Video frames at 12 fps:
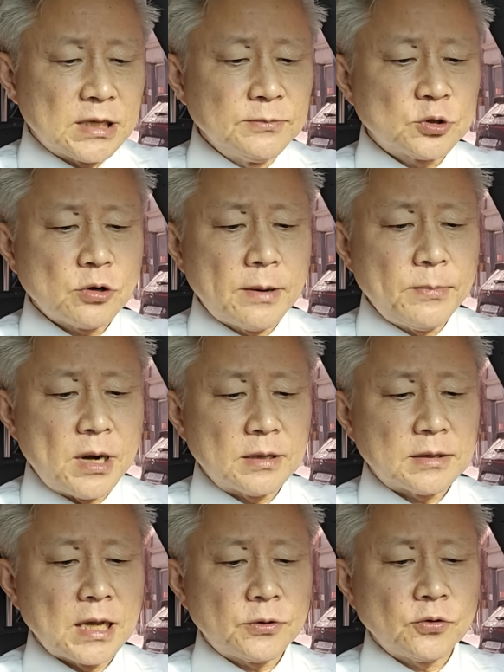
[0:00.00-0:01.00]

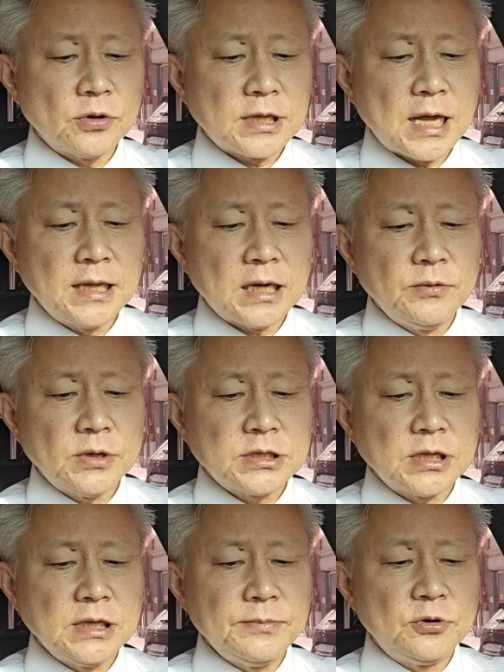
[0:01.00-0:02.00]
검수완박 대통령 탄핵을
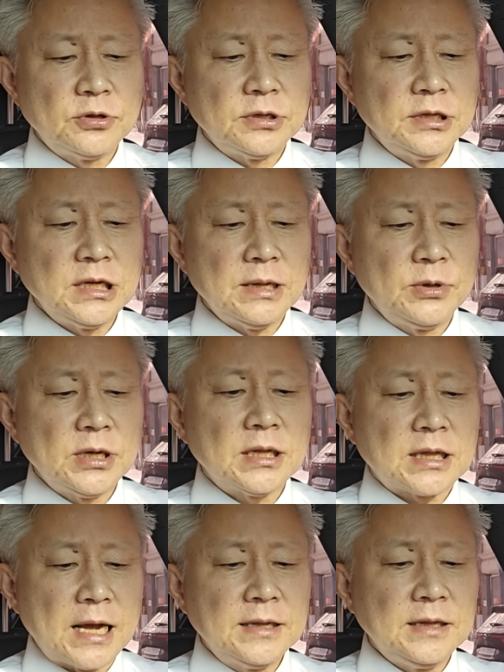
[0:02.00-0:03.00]
외치던 인물들 이름이
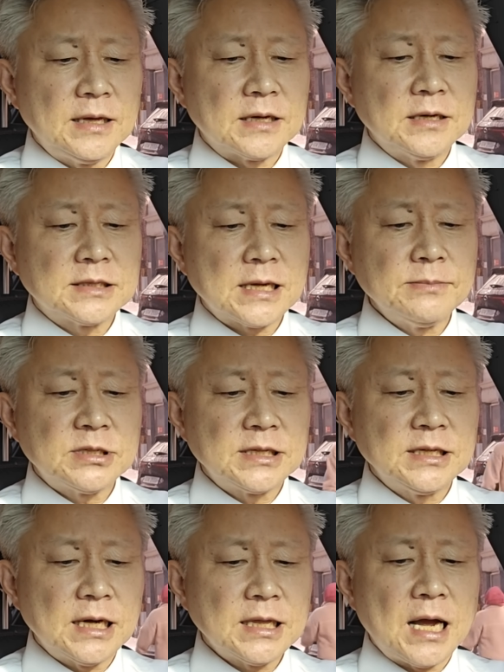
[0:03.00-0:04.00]
여기 다 있네. 그 참
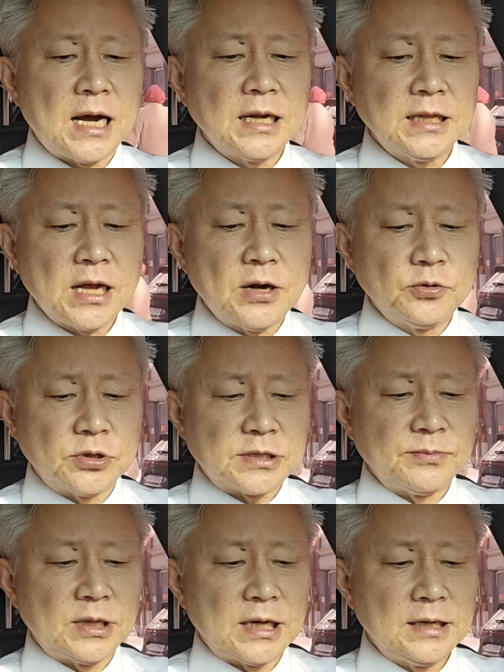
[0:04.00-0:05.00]
신기하다 하는 댓글도
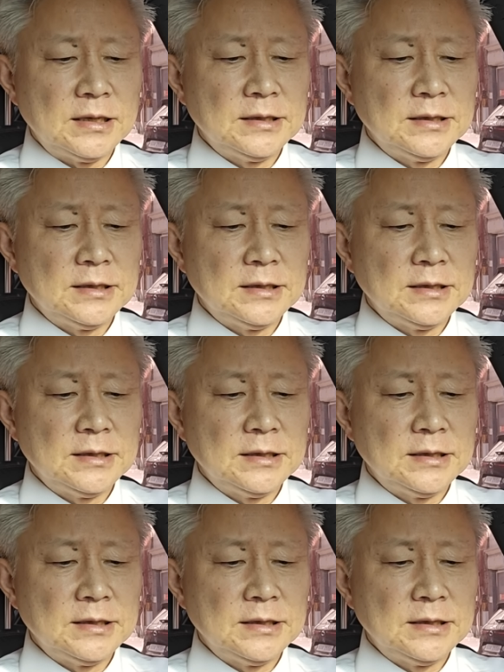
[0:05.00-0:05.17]
있습니다.